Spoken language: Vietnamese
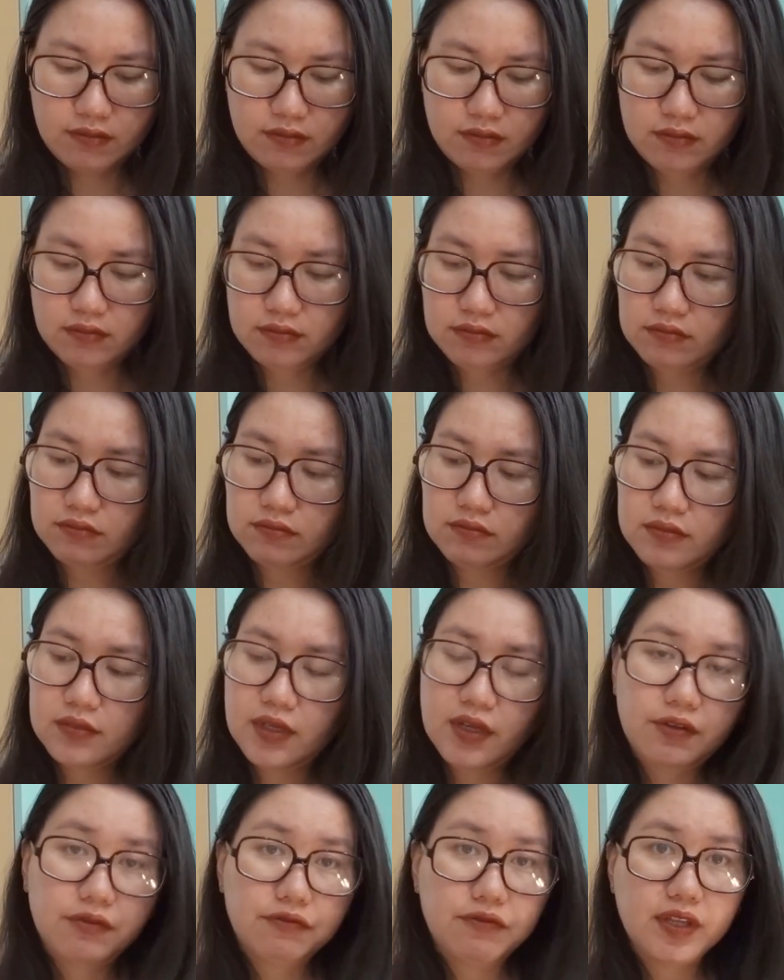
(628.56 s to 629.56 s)
ừ,
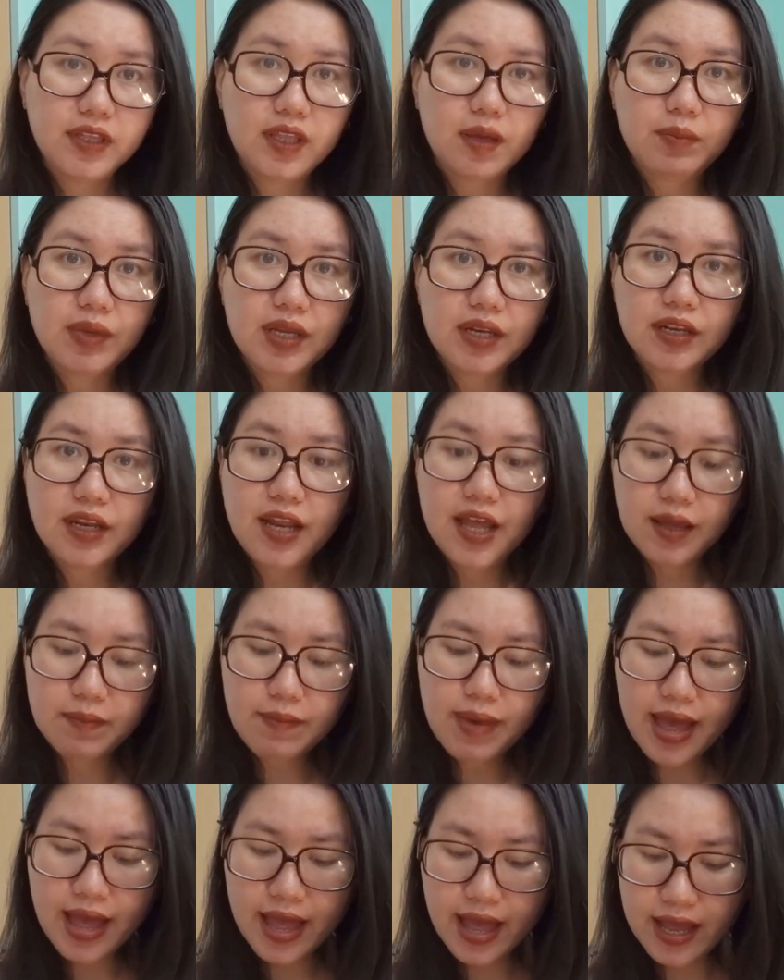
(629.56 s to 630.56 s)
vitamin
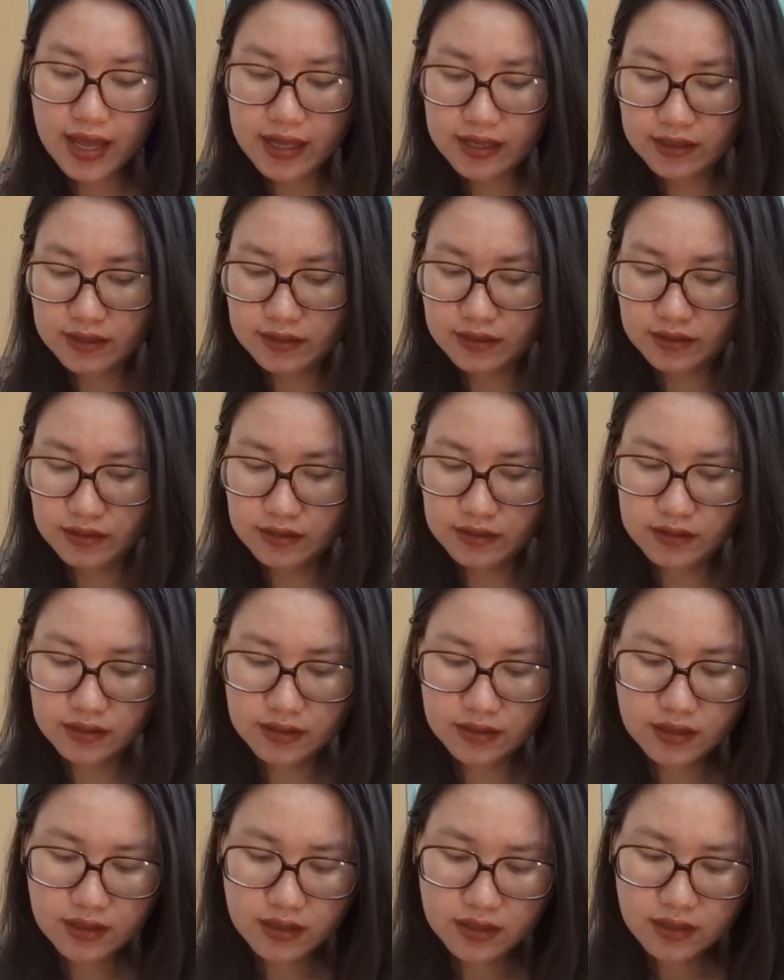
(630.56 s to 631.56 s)
D3
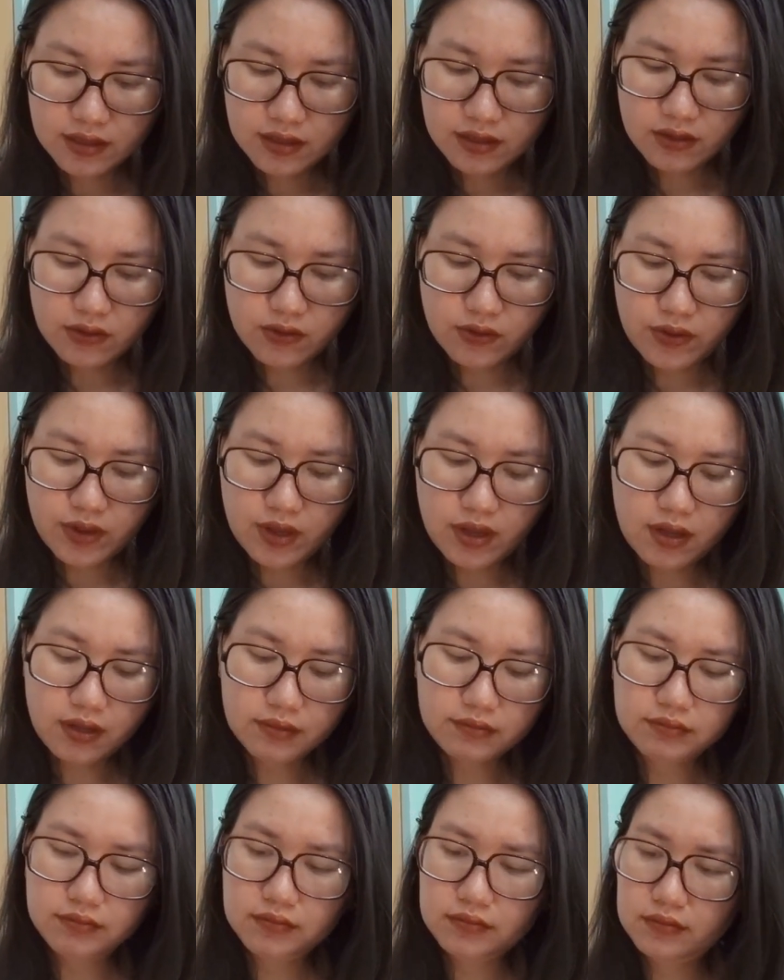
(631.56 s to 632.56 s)
rồi
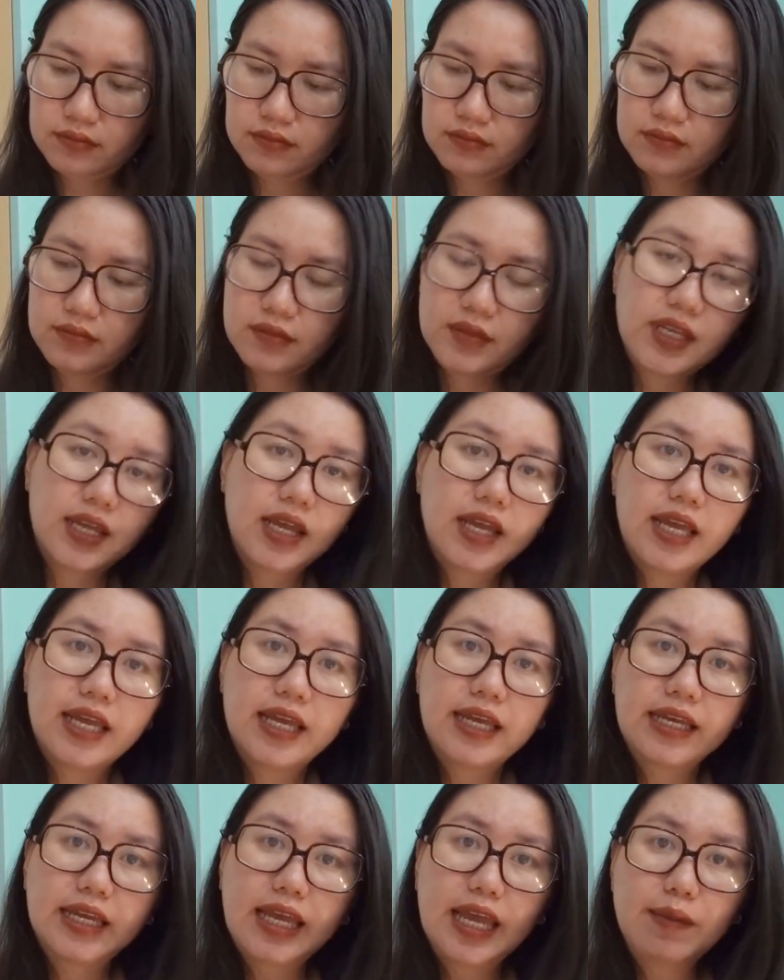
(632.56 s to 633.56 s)
à,
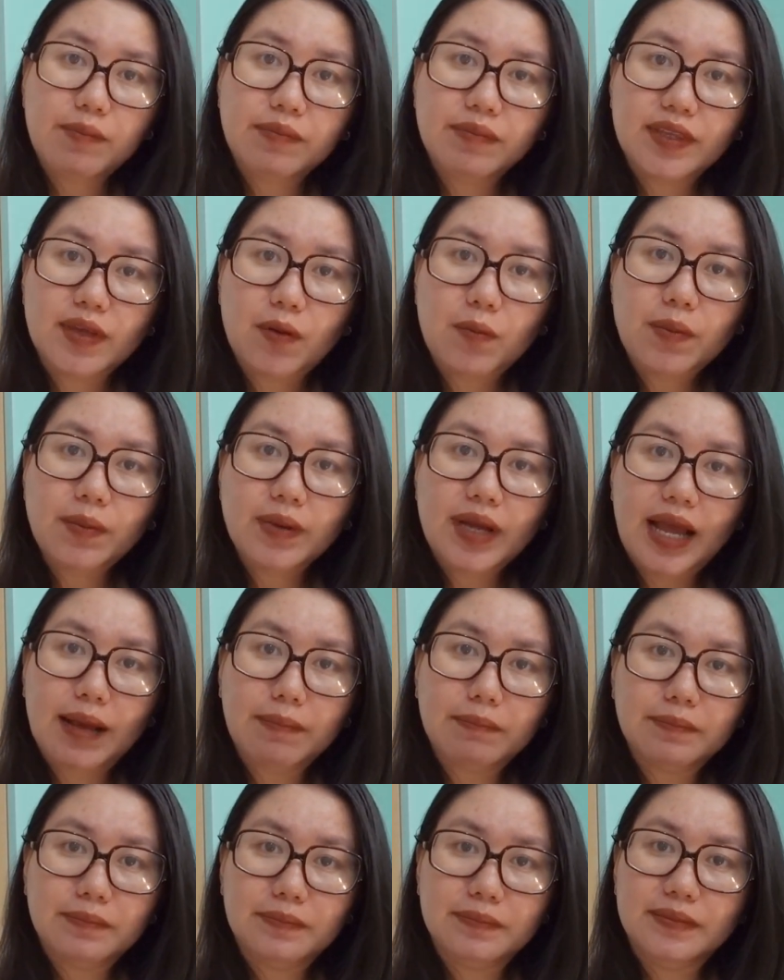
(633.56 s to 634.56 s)
kem chống
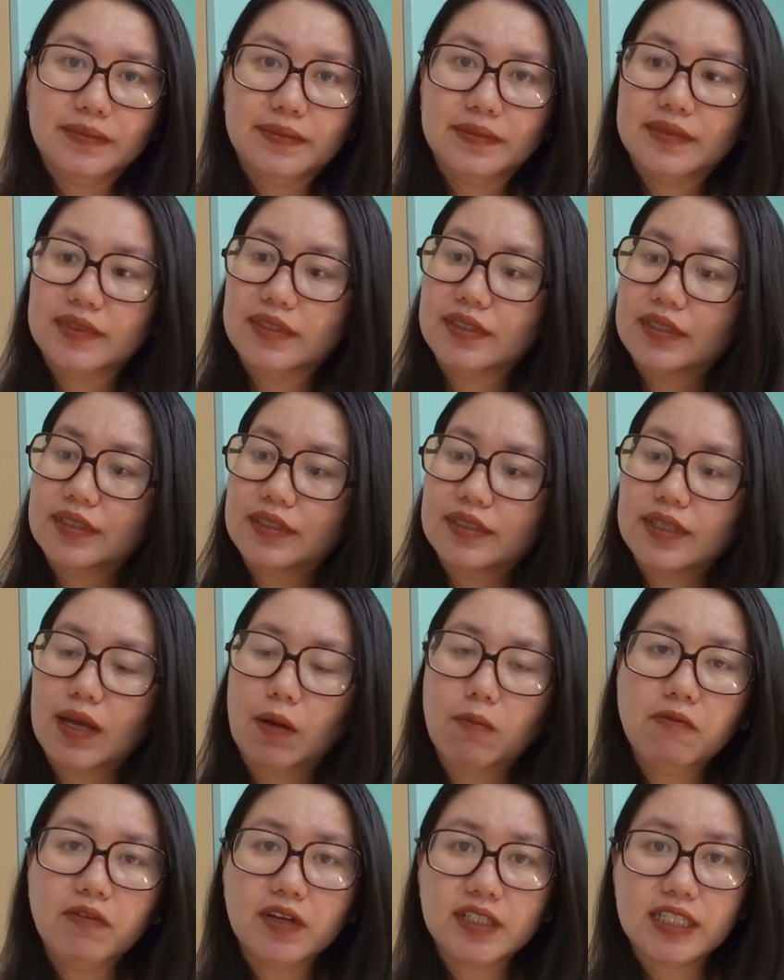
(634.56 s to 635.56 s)
hâm
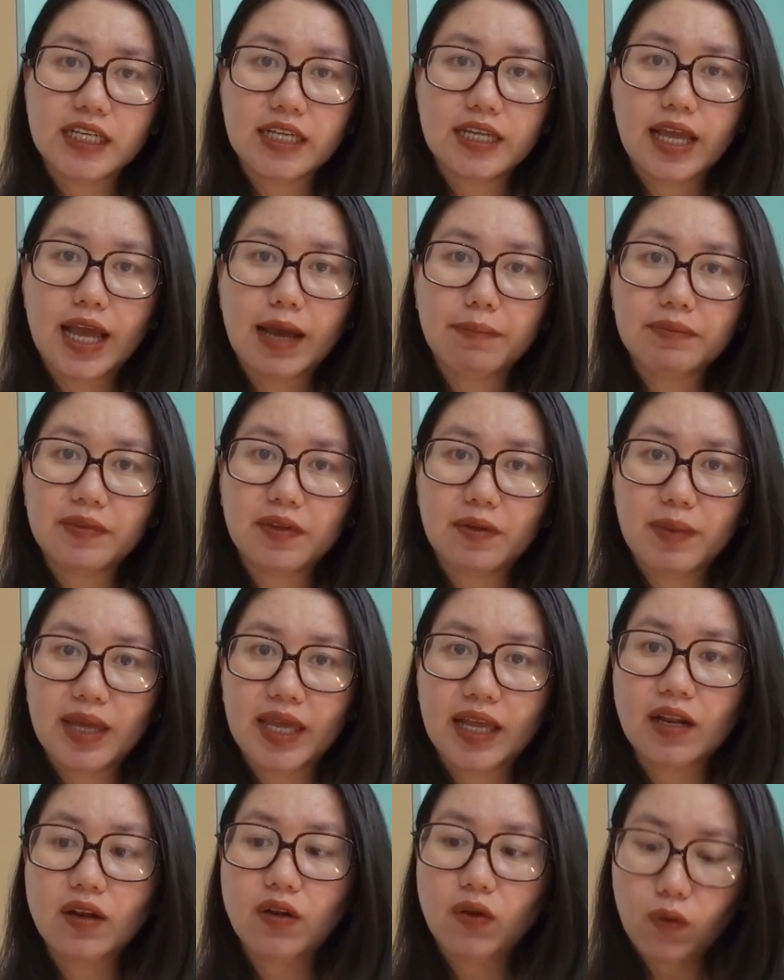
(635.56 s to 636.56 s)
chống và trị hâm cho
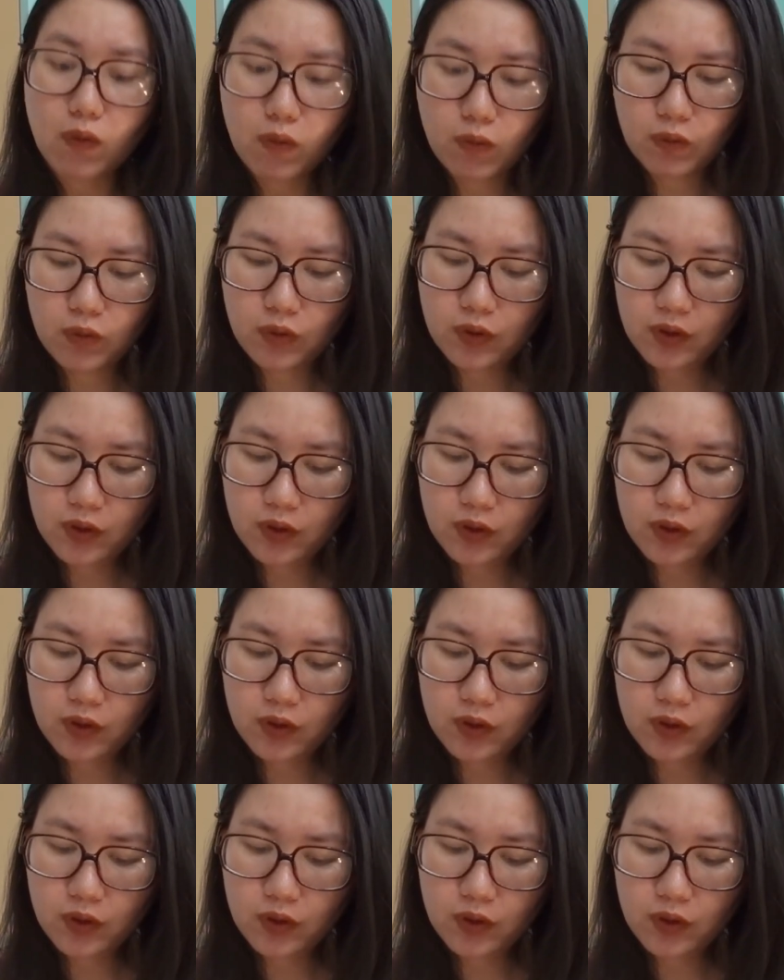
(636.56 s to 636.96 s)
bé luôn